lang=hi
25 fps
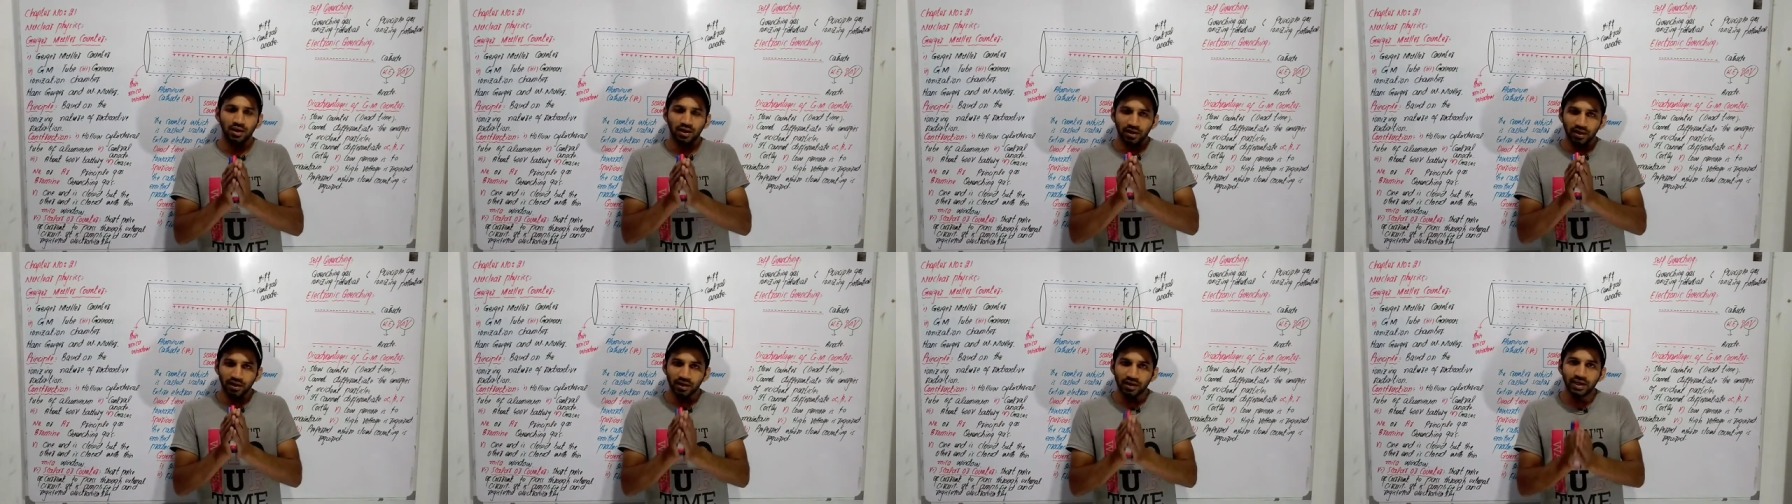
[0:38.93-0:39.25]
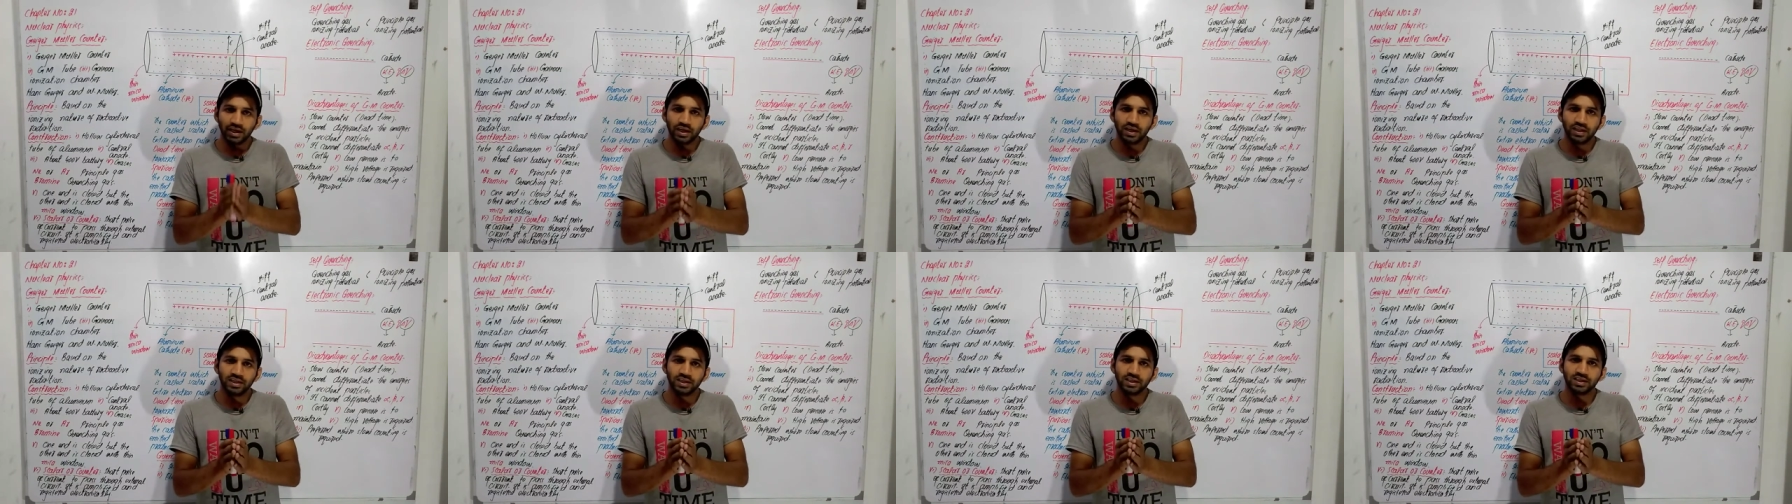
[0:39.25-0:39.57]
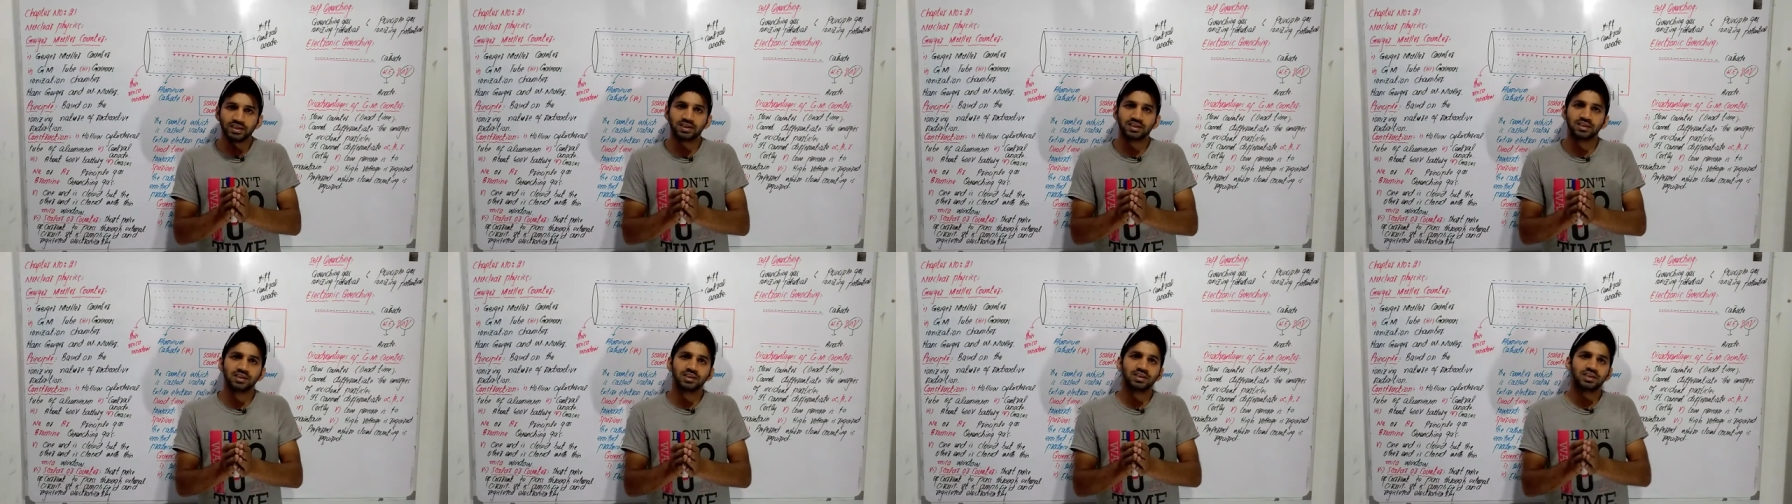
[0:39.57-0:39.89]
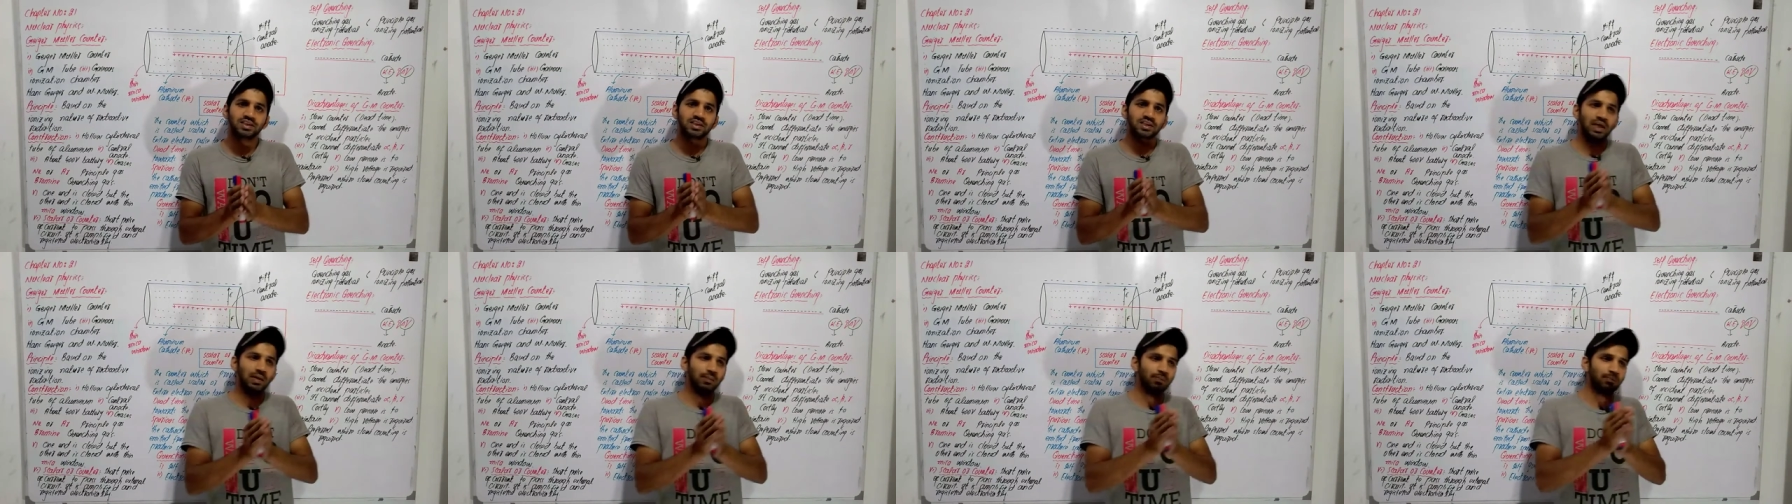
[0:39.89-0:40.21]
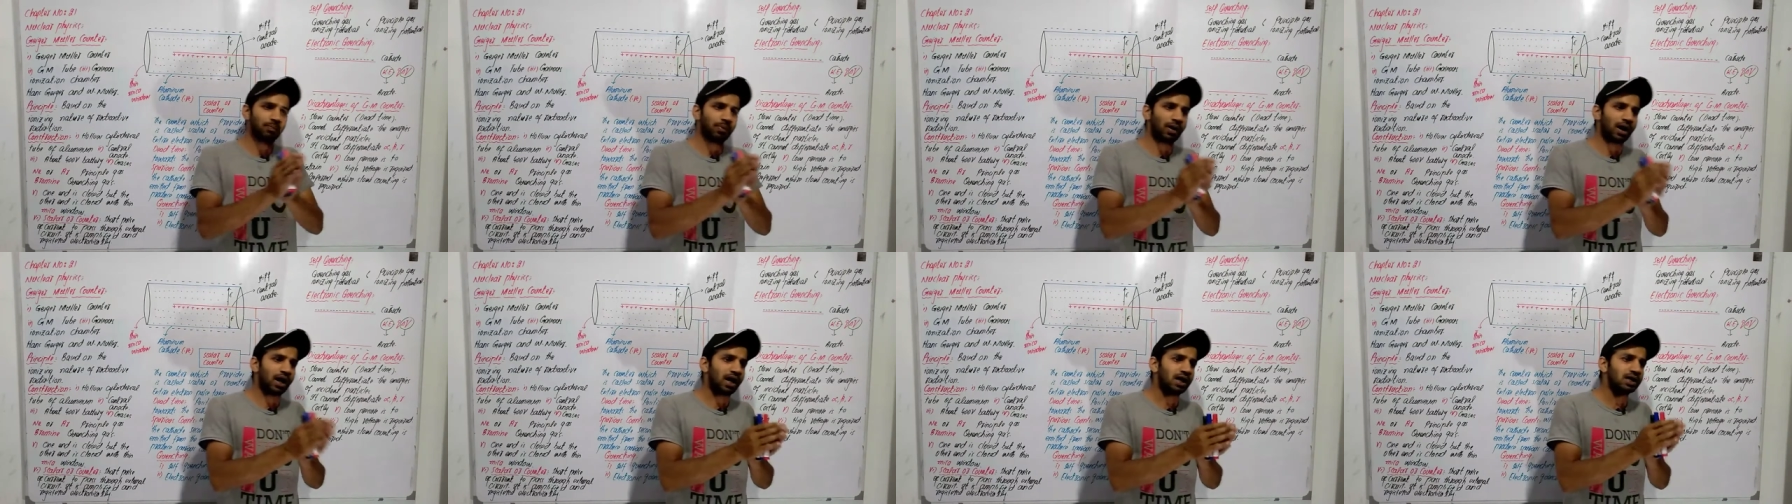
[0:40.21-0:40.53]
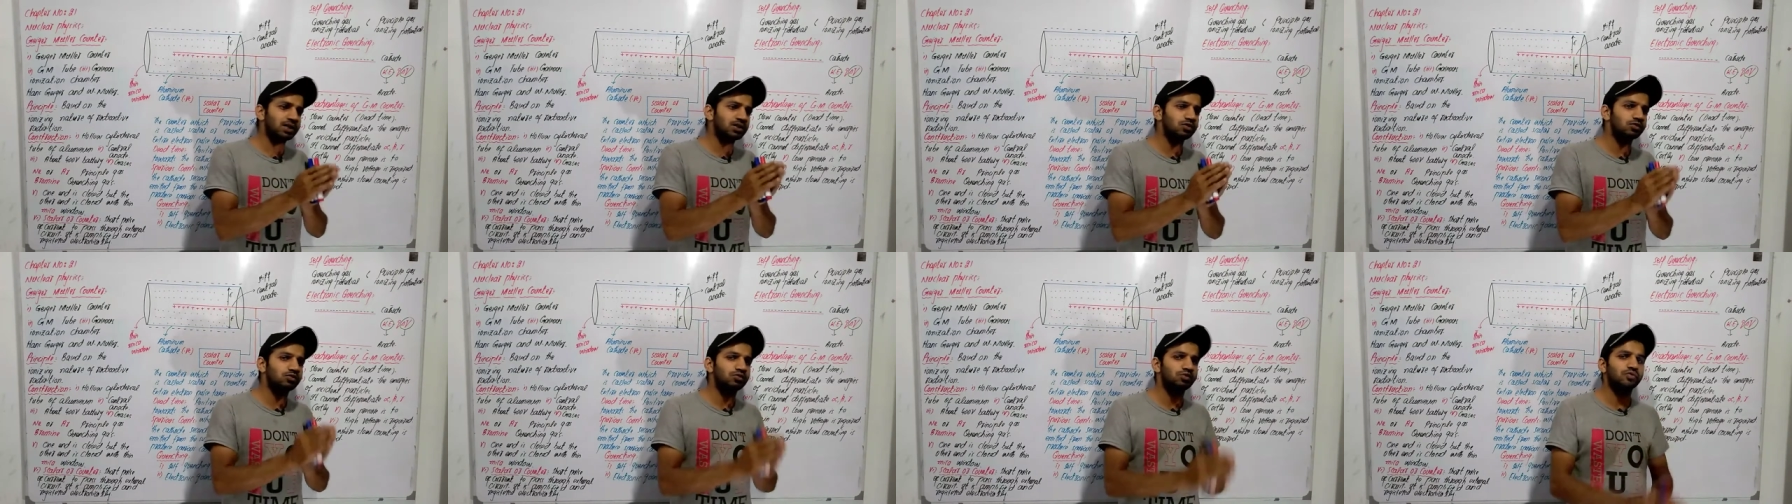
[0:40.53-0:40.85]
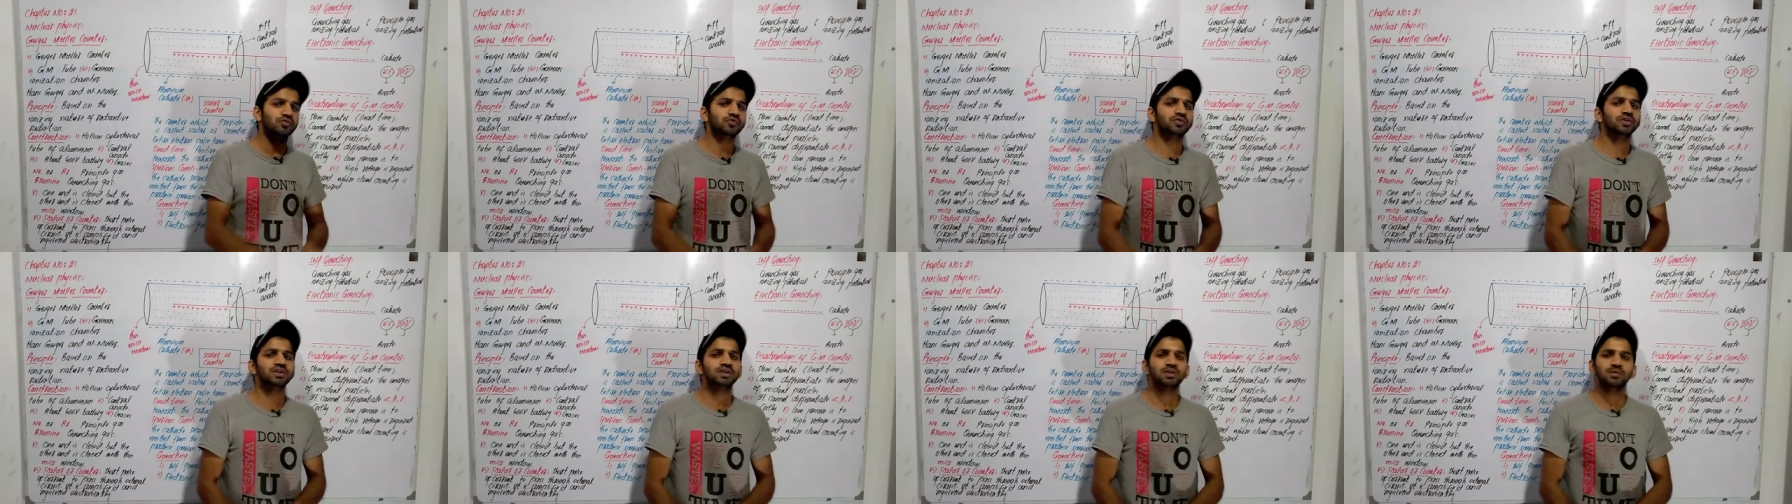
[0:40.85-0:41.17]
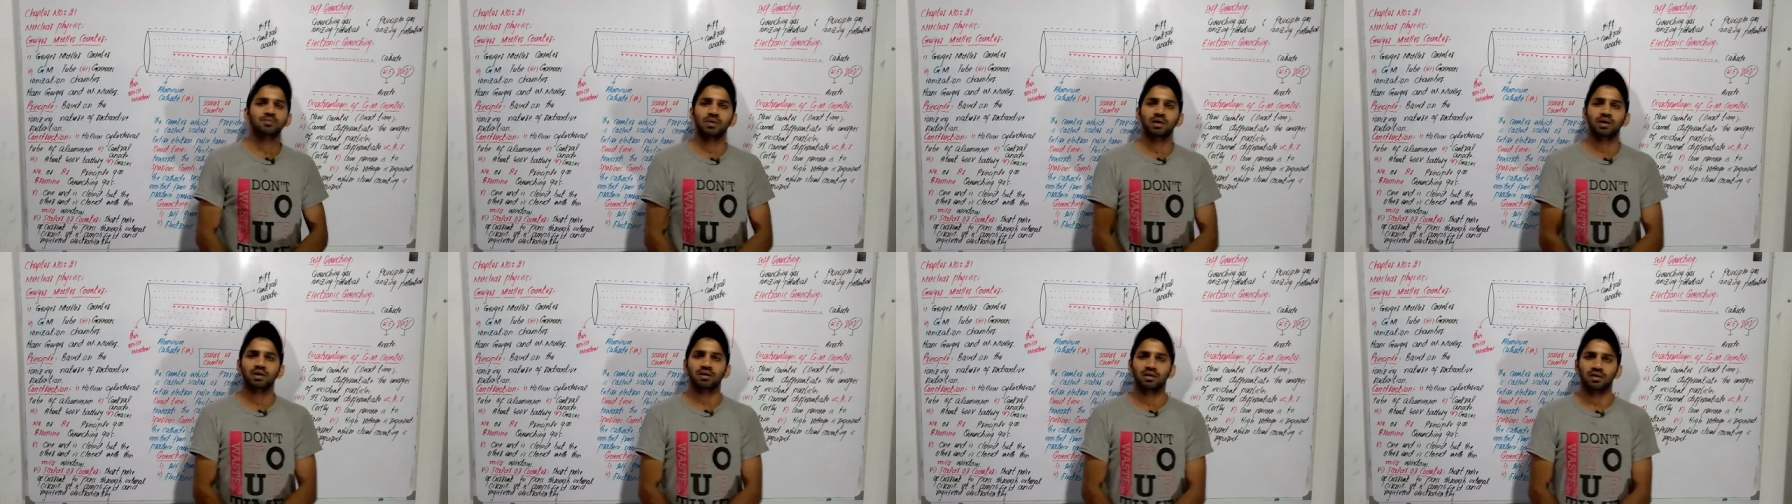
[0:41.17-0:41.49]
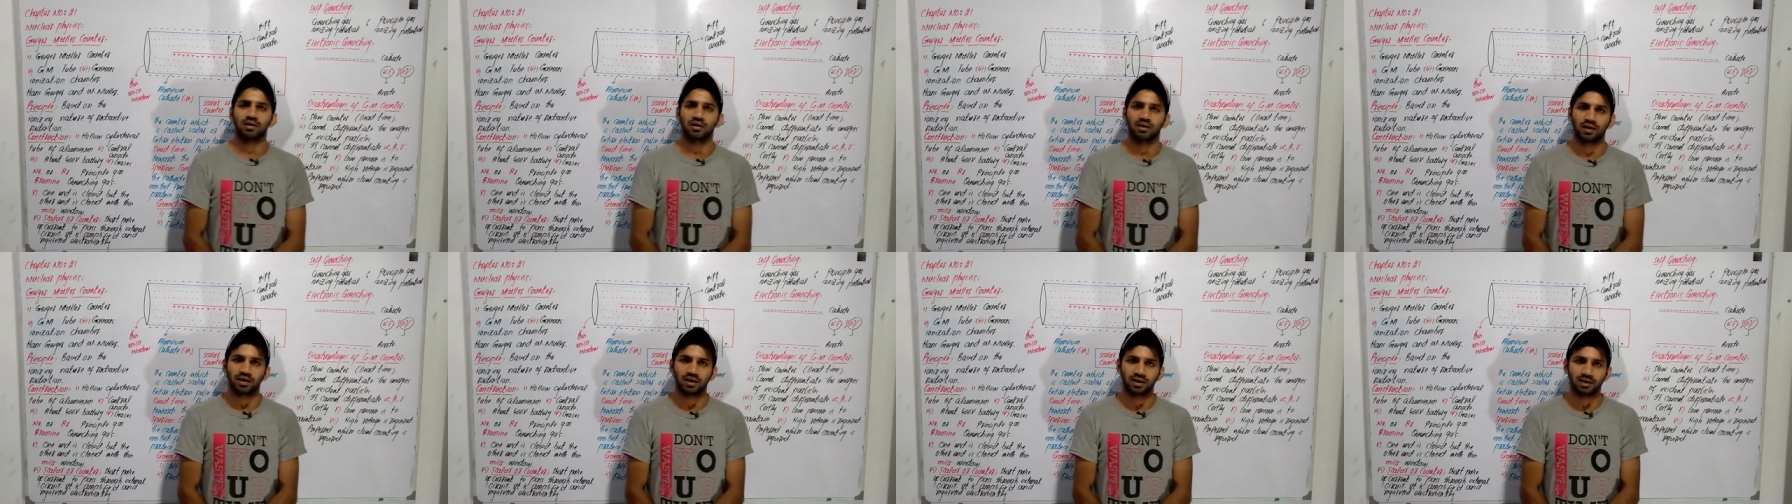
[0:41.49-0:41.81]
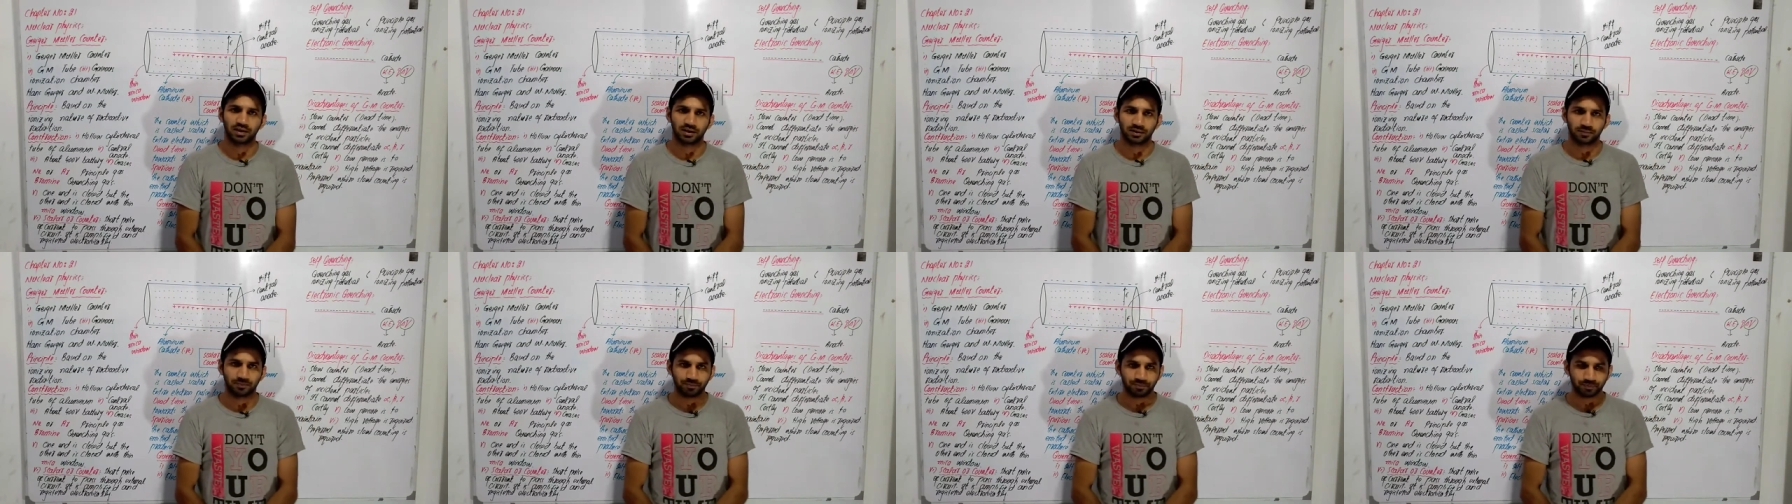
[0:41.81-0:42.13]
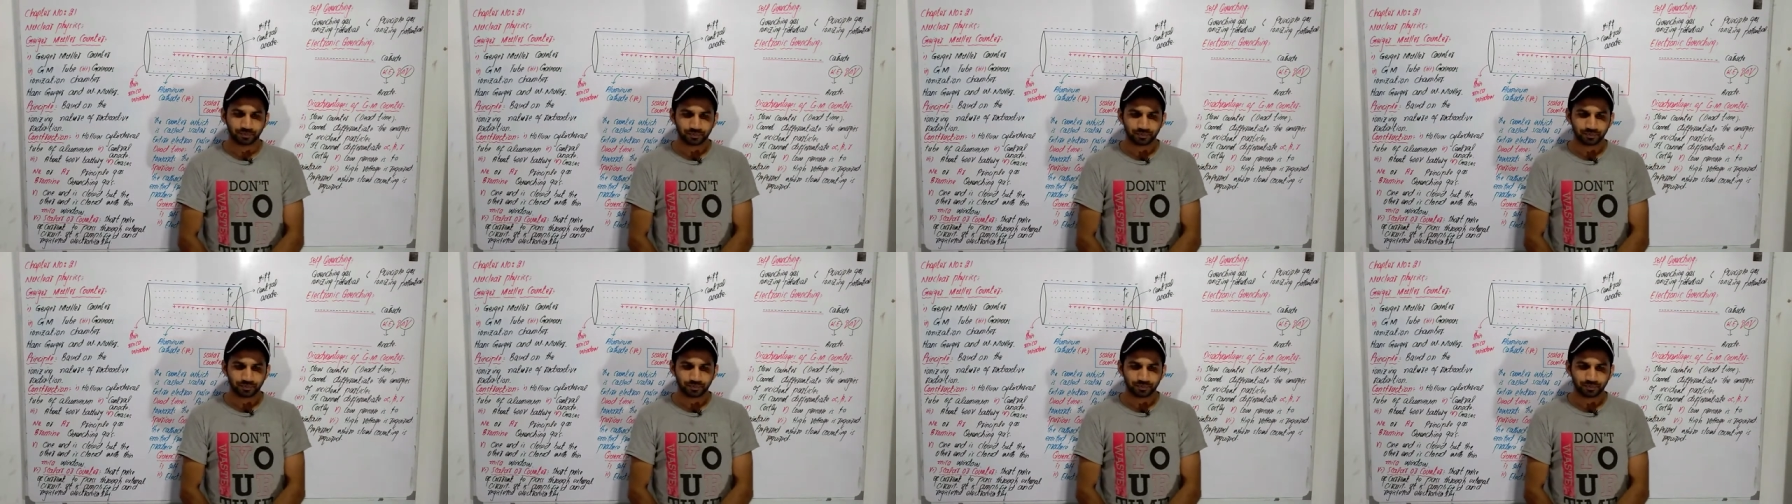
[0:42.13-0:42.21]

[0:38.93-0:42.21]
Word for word: रेडिएशंस के पाथ को विजिबल कर रहा था